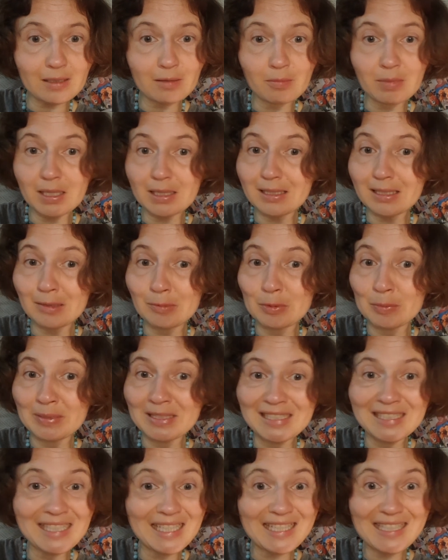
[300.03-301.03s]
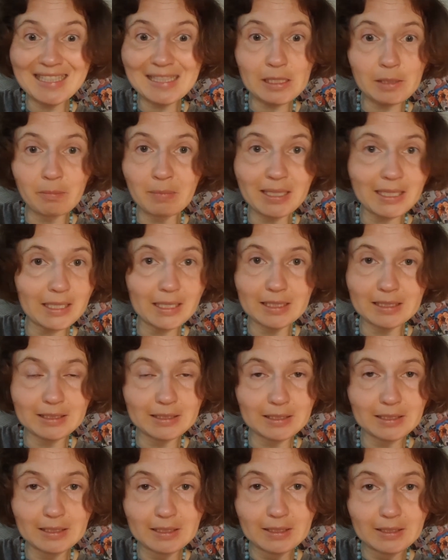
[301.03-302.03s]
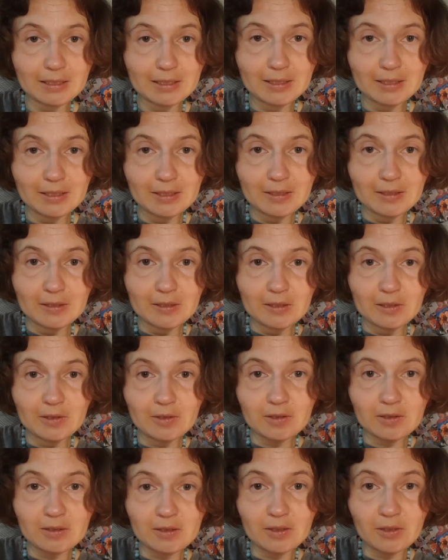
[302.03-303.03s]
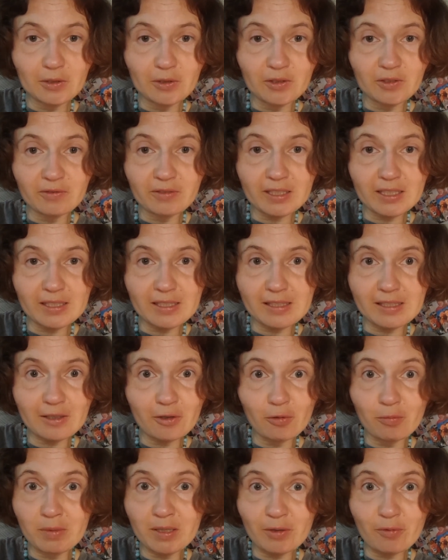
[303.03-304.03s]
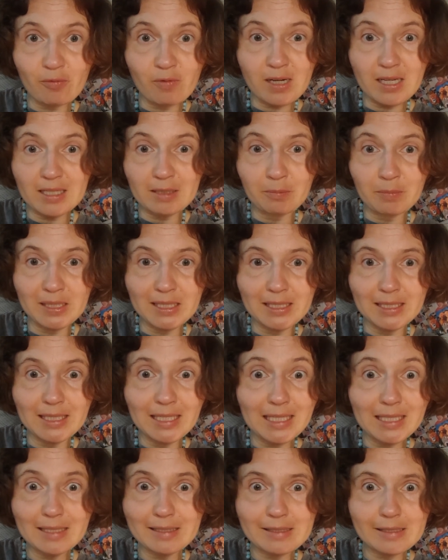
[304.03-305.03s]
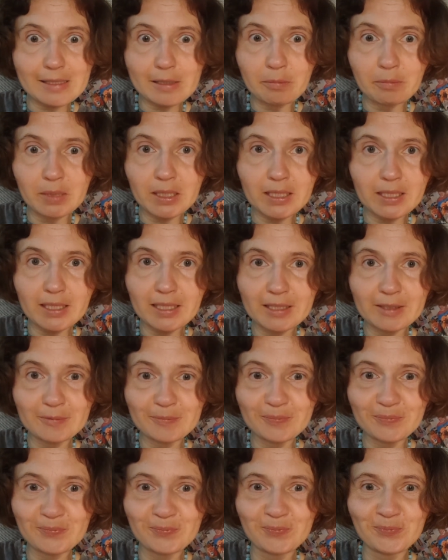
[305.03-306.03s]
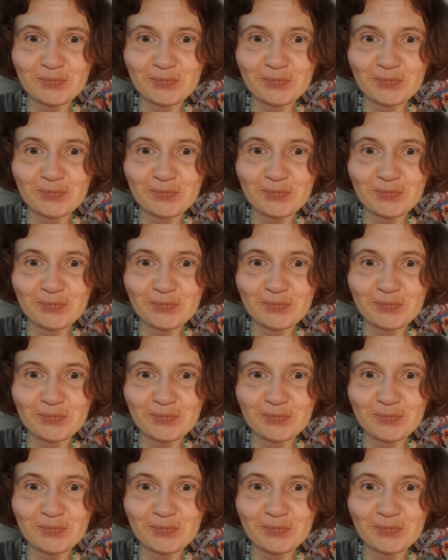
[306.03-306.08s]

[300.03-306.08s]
gemacht habe mit nichts machen. Und irgendwann ist auch mal gut mit nichts machen.